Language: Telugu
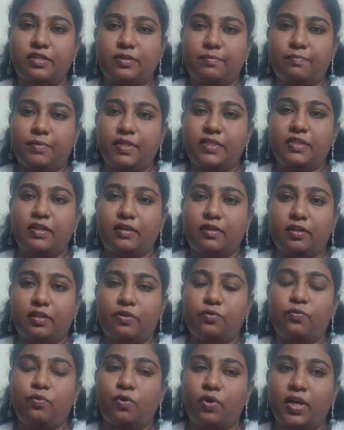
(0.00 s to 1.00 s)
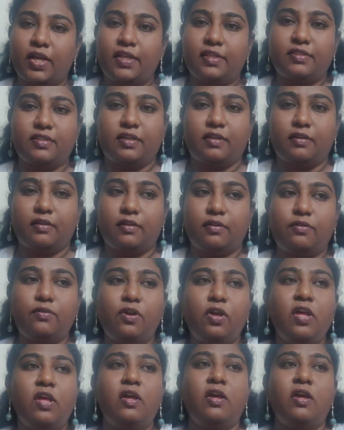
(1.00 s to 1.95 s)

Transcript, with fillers: అని చెప్పేసి అంటారు ఓఐస్ అంటారు